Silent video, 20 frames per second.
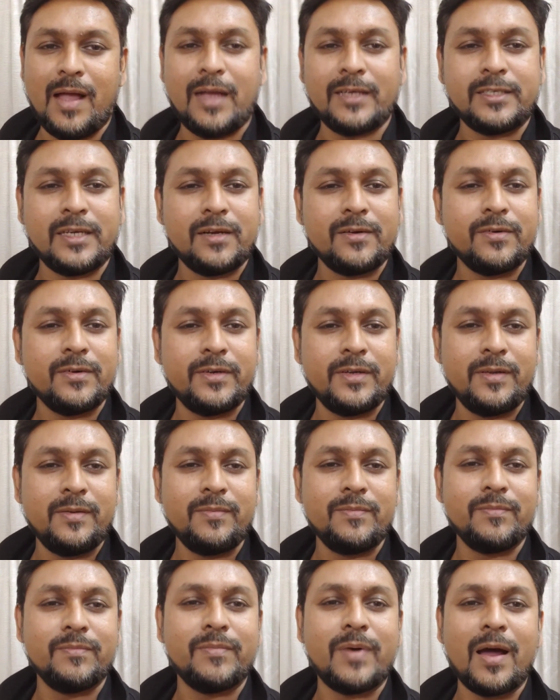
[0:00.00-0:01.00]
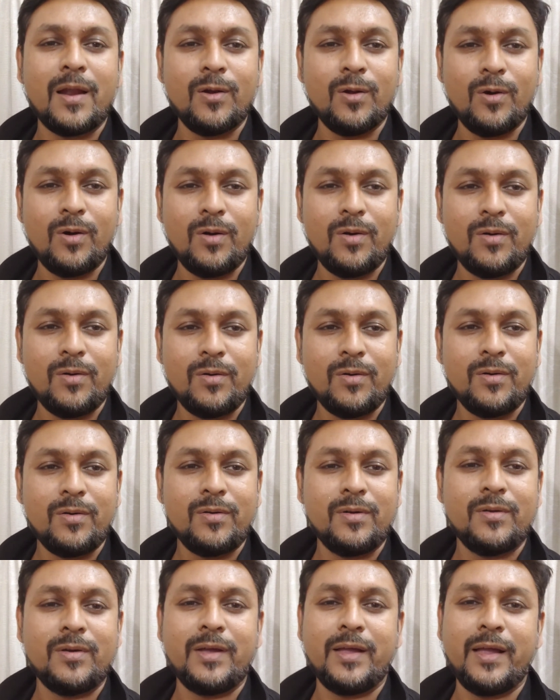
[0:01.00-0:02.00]
আশা করি ভালো
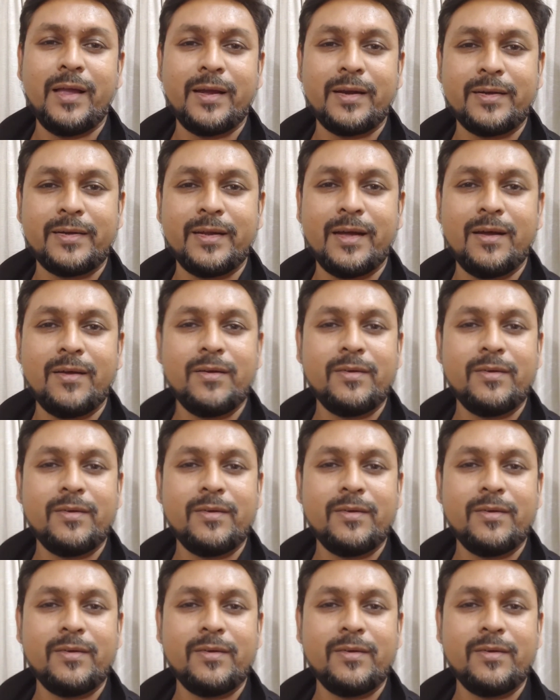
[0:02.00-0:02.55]
একটা